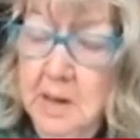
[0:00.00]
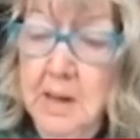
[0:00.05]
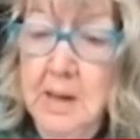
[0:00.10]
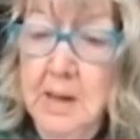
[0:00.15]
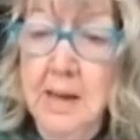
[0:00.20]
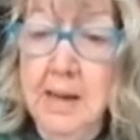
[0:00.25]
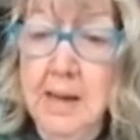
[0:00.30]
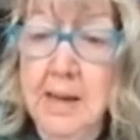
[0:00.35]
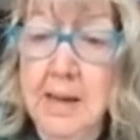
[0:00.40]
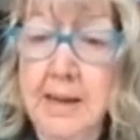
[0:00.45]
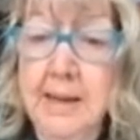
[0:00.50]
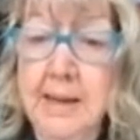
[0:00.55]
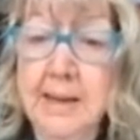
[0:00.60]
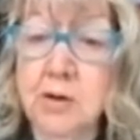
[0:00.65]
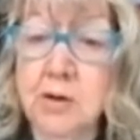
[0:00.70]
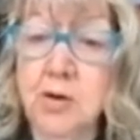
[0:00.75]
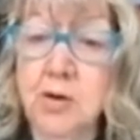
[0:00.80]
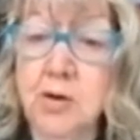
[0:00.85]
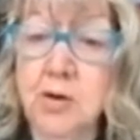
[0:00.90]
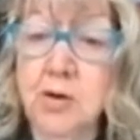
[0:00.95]
Et
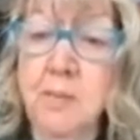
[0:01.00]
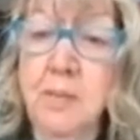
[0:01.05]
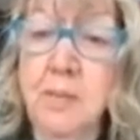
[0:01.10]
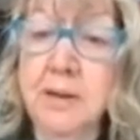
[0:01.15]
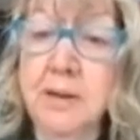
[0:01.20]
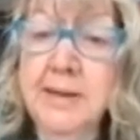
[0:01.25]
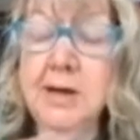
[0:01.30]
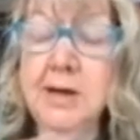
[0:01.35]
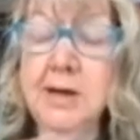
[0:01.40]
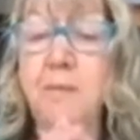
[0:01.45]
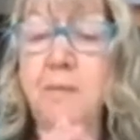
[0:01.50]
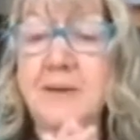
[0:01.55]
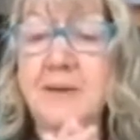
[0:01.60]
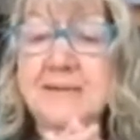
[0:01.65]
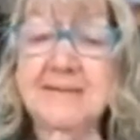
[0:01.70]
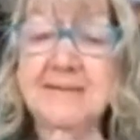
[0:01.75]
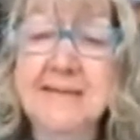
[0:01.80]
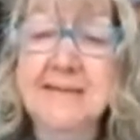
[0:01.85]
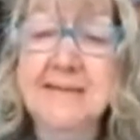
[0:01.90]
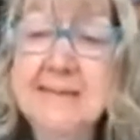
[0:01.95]
comment lire le
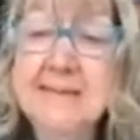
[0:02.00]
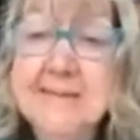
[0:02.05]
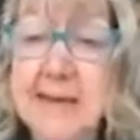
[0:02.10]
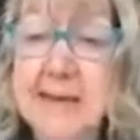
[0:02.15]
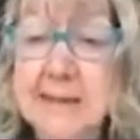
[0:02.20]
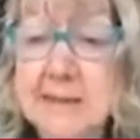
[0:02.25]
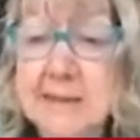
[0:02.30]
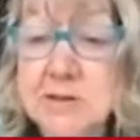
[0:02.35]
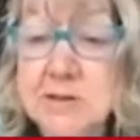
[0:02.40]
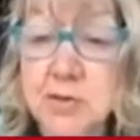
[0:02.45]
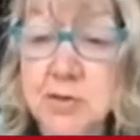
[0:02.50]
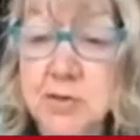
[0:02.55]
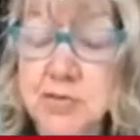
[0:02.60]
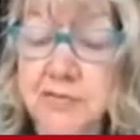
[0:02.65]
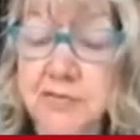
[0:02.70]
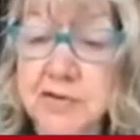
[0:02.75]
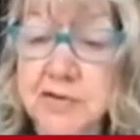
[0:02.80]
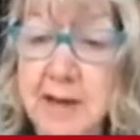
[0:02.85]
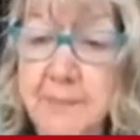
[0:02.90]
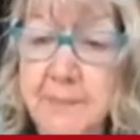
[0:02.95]
passé C'est la question que je
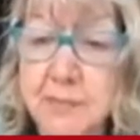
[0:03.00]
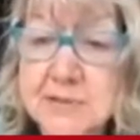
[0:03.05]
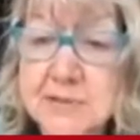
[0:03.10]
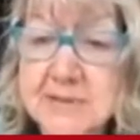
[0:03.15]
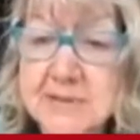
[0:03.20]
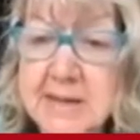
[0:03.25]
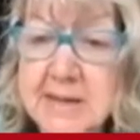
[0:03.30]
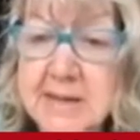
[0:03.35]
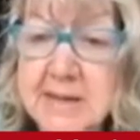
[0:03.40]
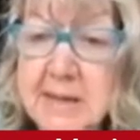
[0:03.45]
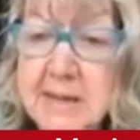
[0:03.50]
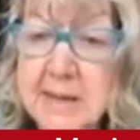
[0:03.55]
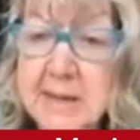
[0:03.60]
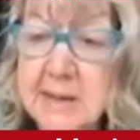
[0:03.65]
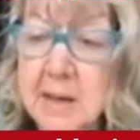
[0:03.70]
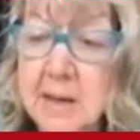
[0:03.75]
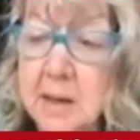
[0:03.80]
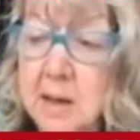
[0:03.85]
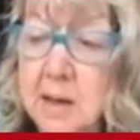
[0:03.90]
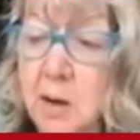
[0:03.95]
voudrais poser
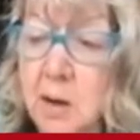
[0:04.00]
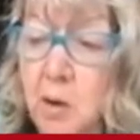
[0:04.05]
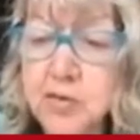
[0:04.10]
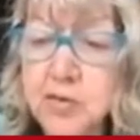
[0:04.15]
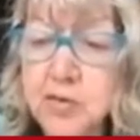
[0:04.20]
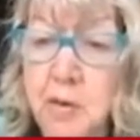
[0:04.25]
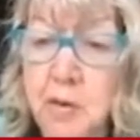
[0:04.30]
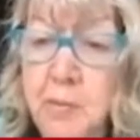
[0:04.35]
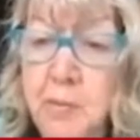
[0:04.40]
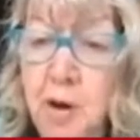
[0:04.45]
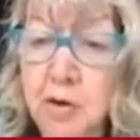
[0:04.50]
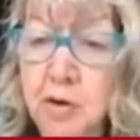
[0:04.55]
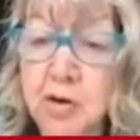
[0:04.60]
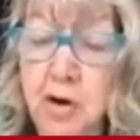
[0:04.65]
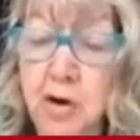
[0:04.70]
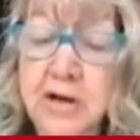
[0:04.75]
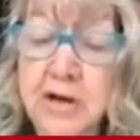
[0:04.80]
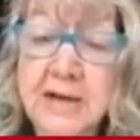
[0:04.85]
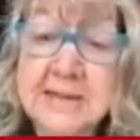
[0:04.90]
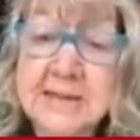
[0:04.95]
autrement qu'en
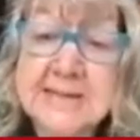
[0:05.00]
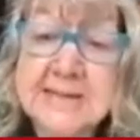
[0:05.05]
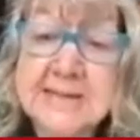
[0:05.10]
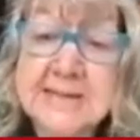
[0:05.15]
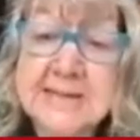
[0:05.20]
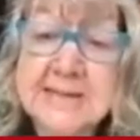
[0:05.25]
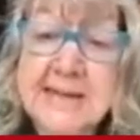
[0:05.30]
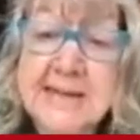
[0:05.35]
l'exaltant